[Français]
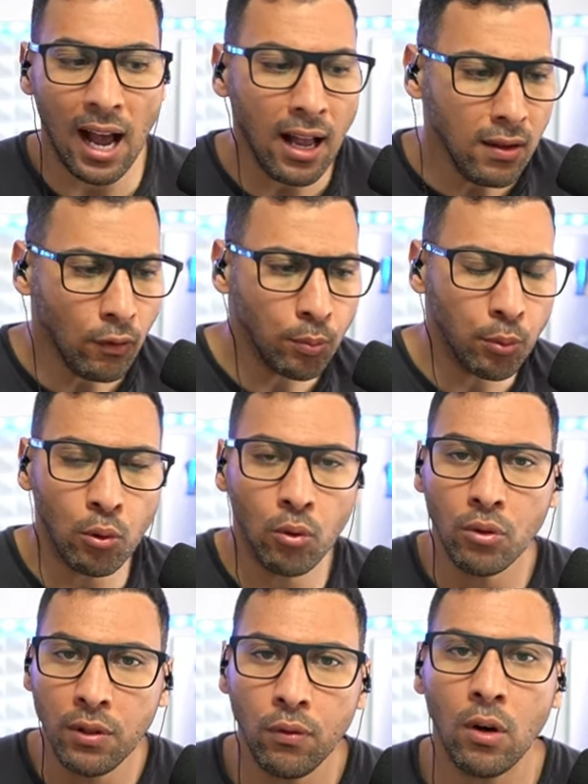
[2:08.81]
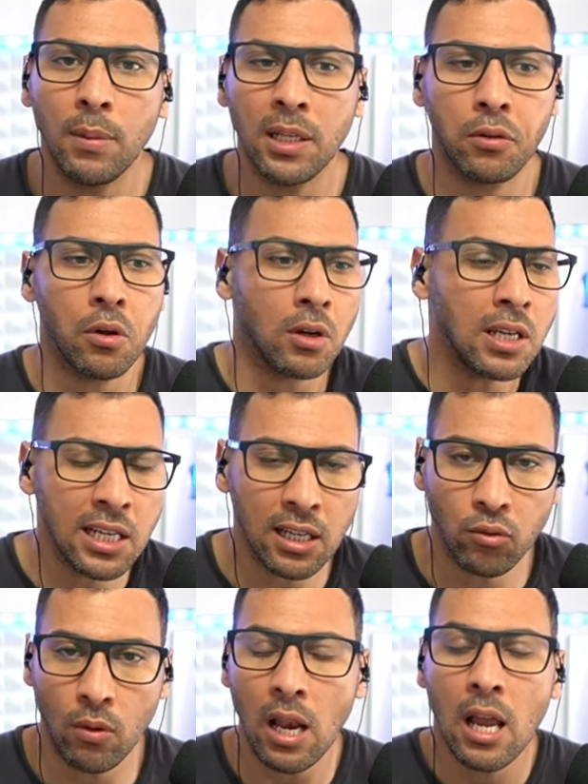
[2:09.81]
À niveau pro, niveau amateur, les
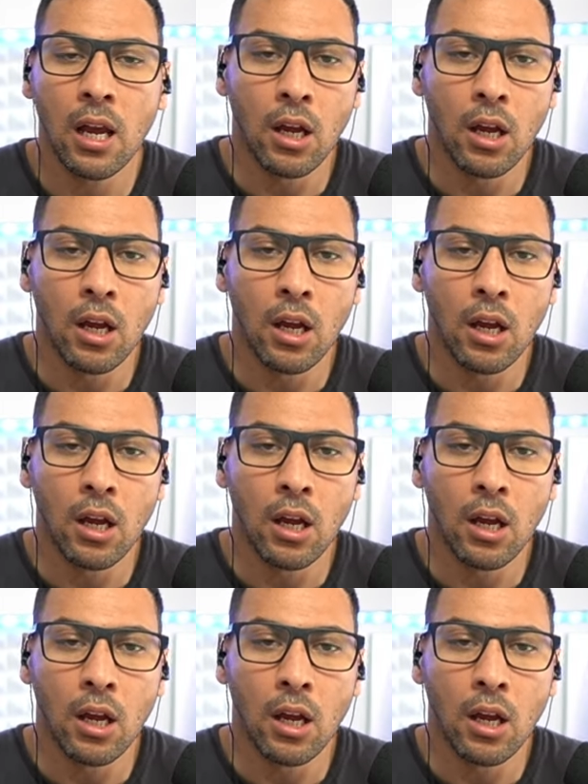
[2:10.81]
casuals,